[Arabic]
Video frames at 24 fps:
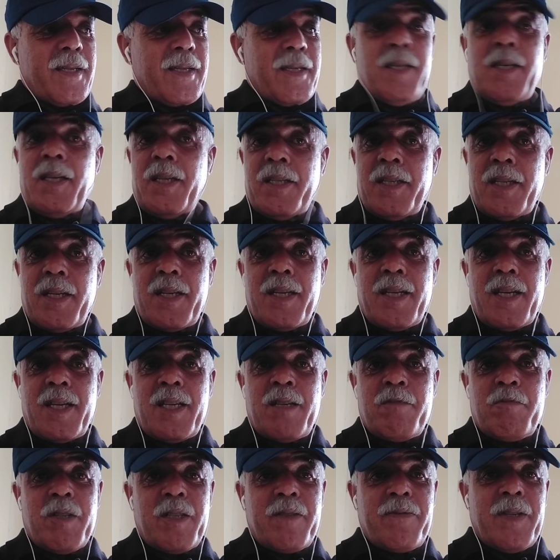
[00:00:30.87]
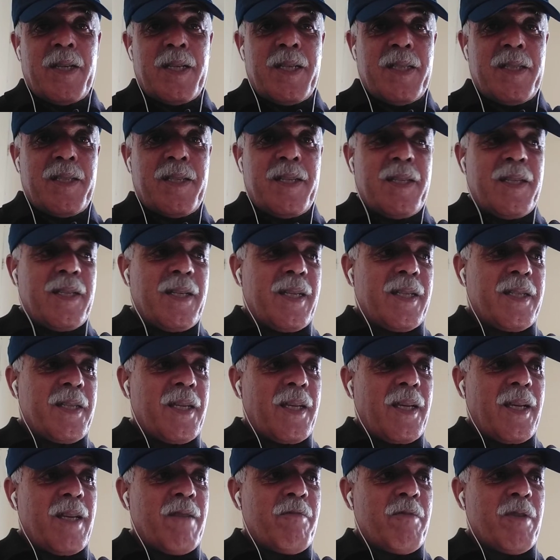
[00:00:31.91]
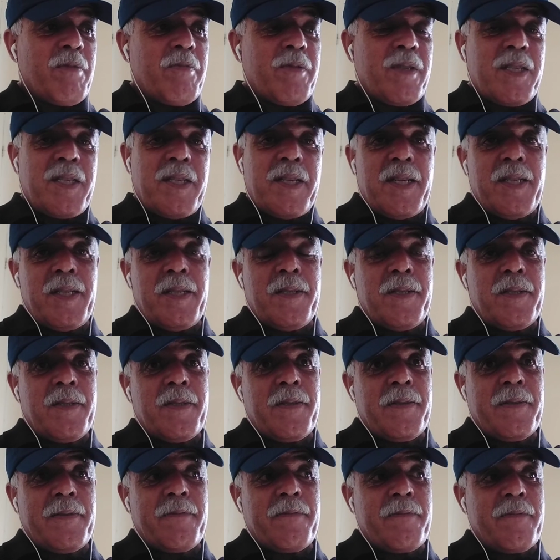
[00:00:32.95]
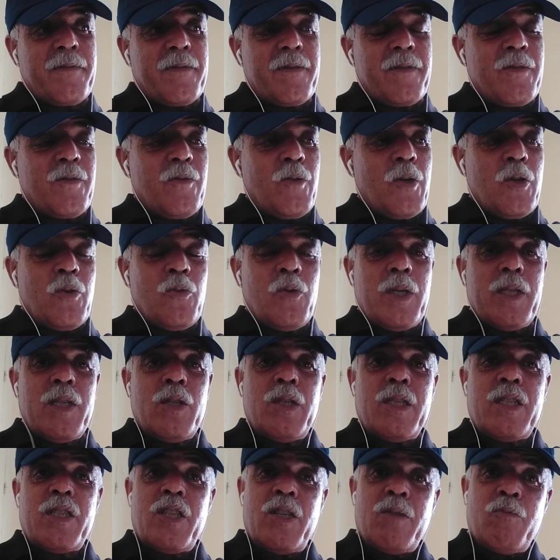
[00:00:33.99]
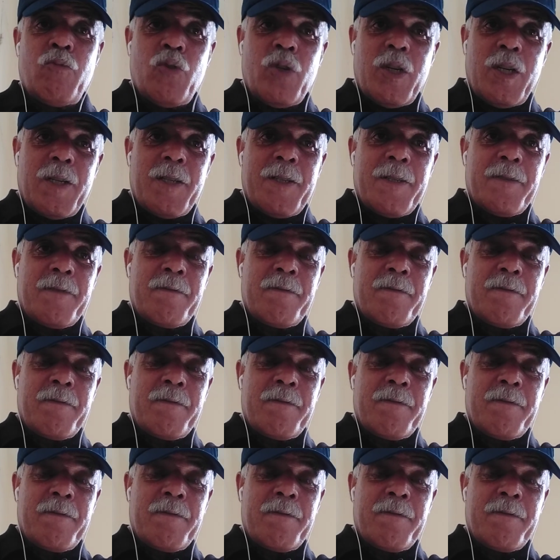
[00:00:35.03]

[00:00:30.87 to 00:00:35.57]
إحدى النقابات فقط هي التي قامت بالتصريح وهو يلزمها